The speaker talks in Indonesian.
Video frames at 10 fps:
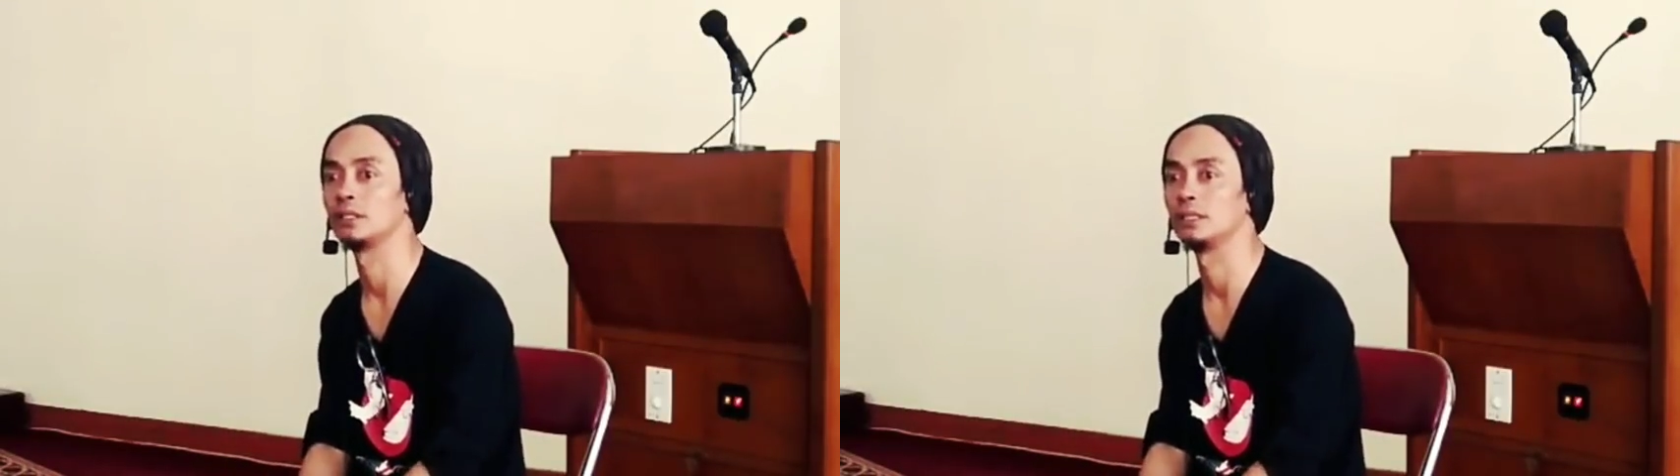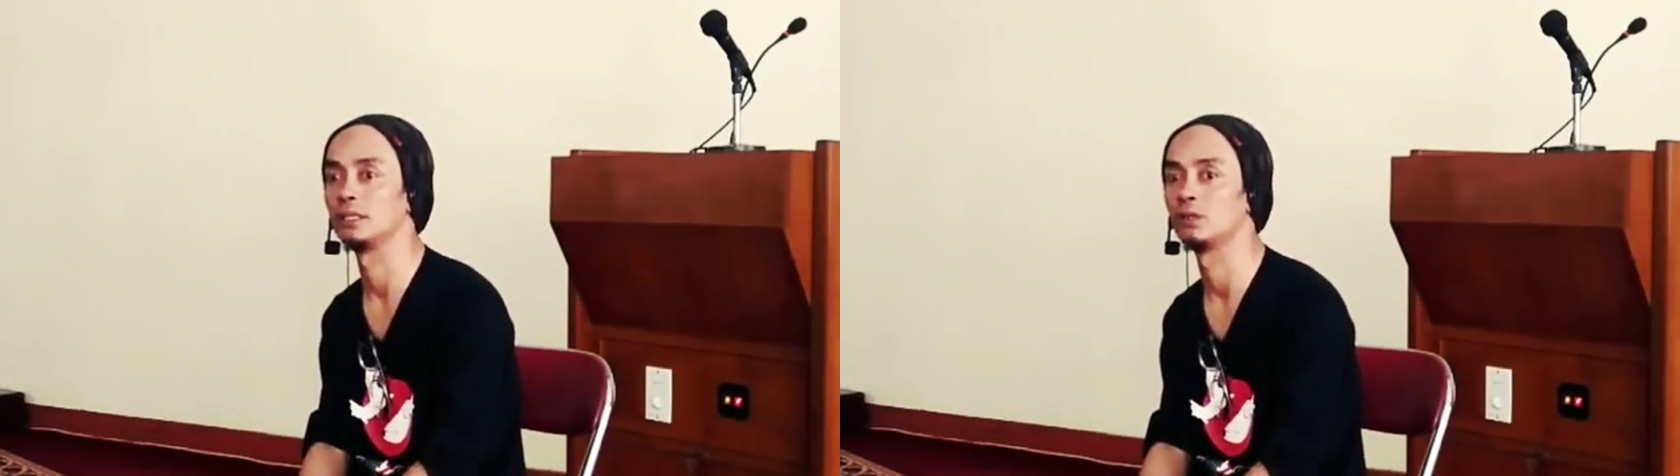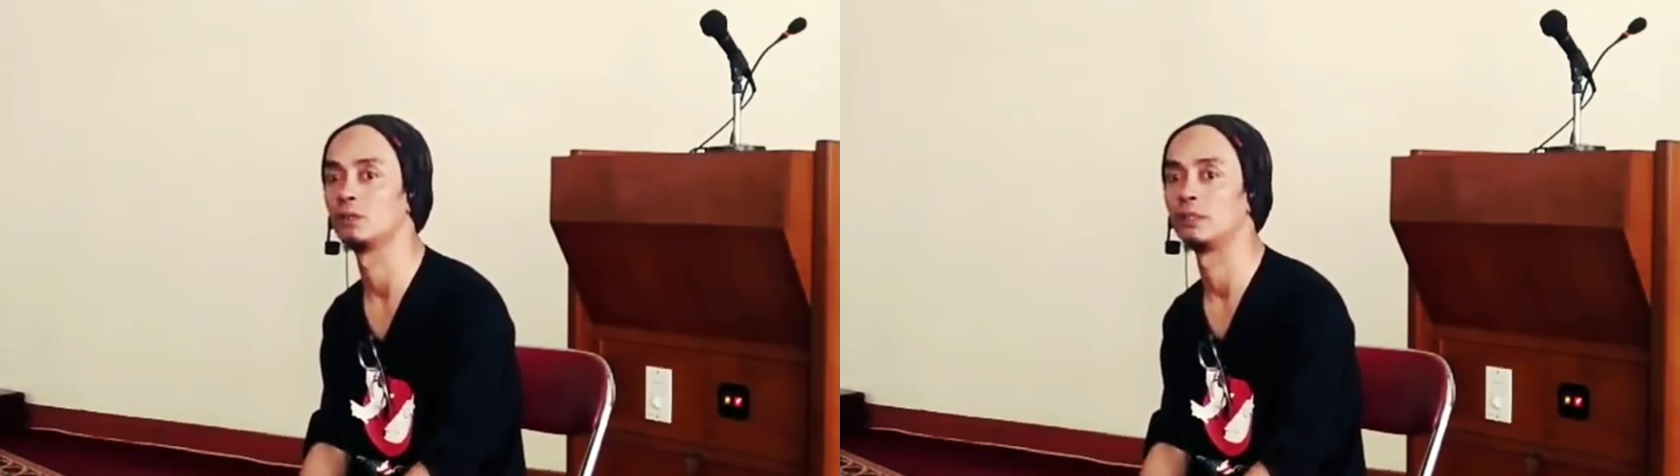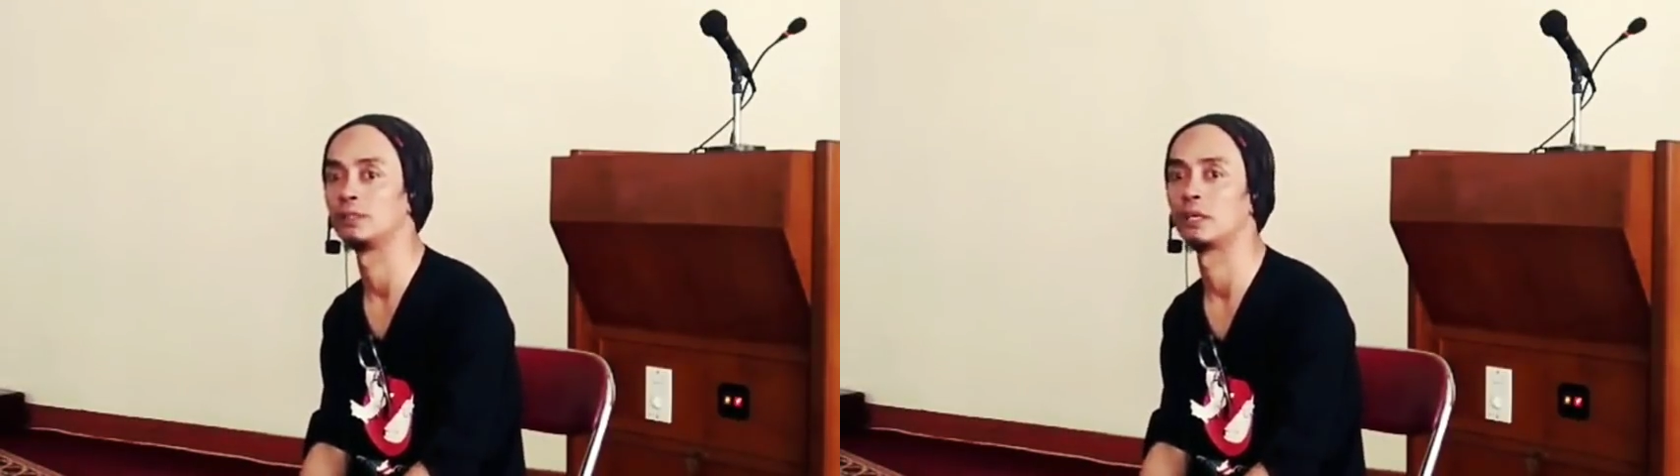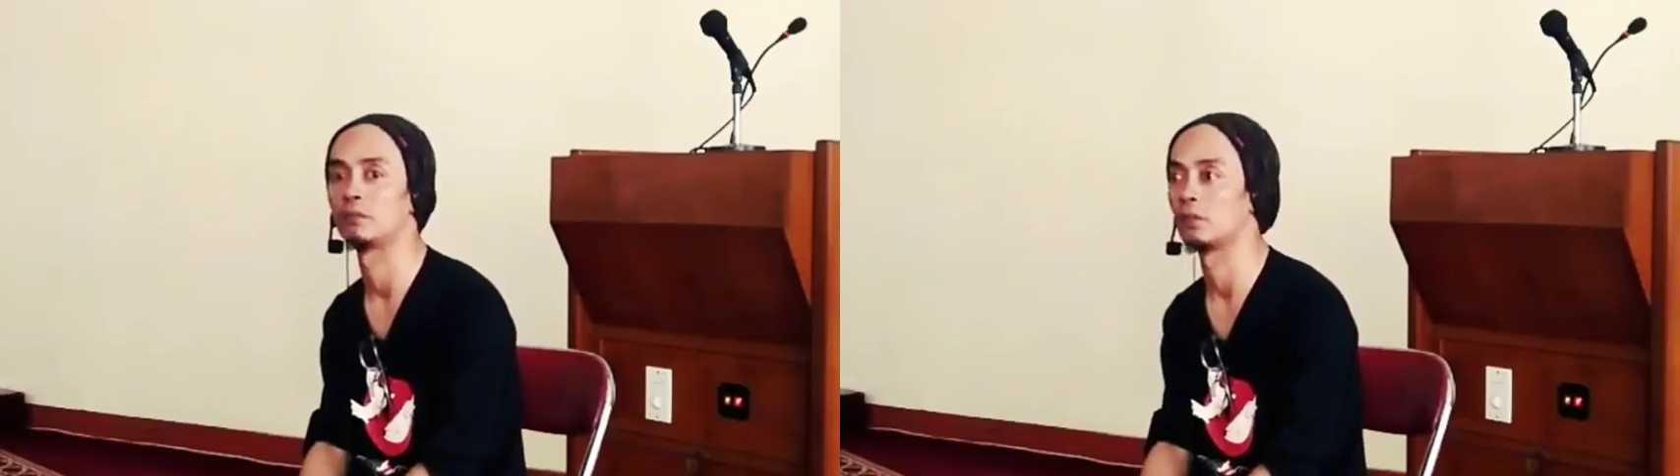cisitu
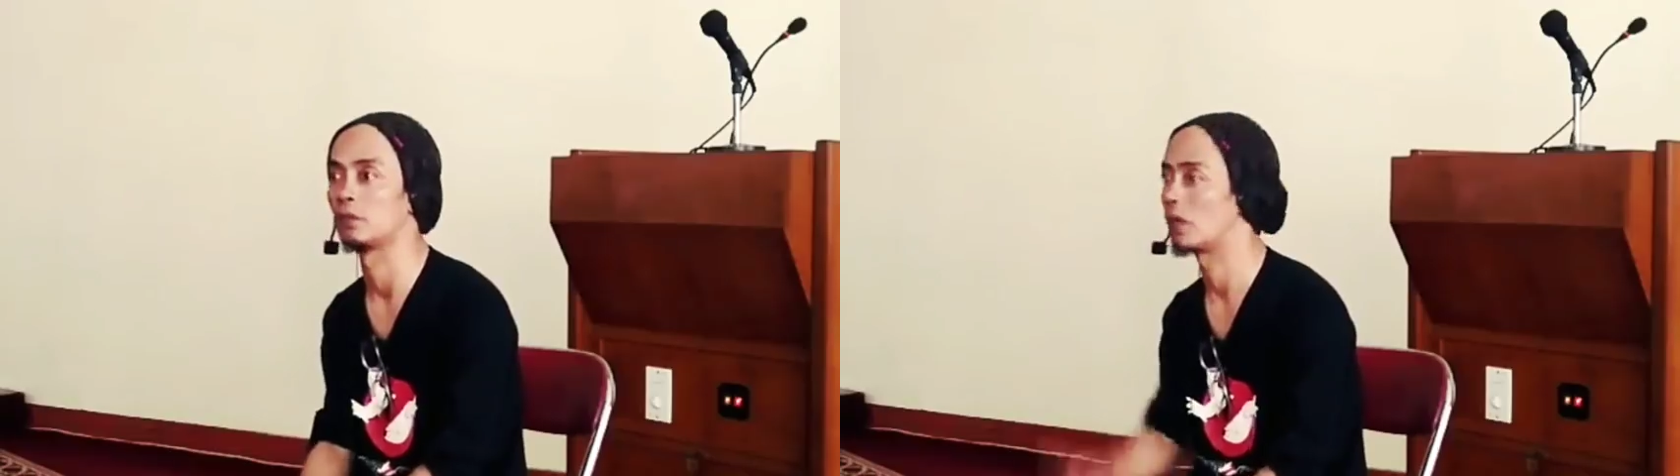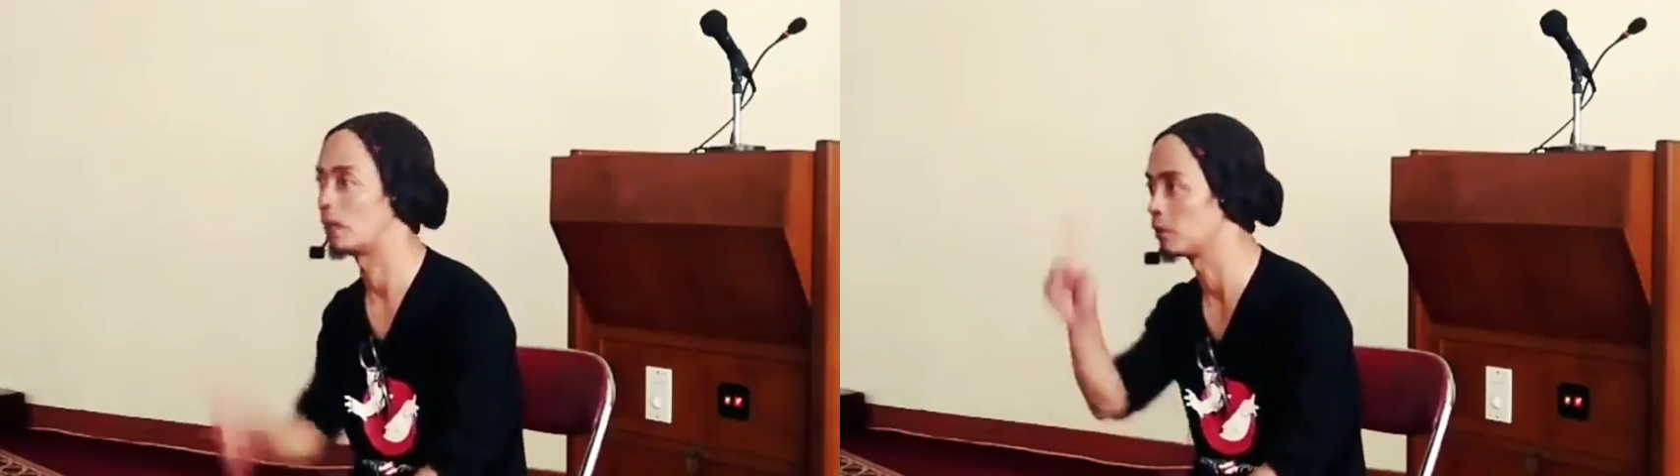panjang pondok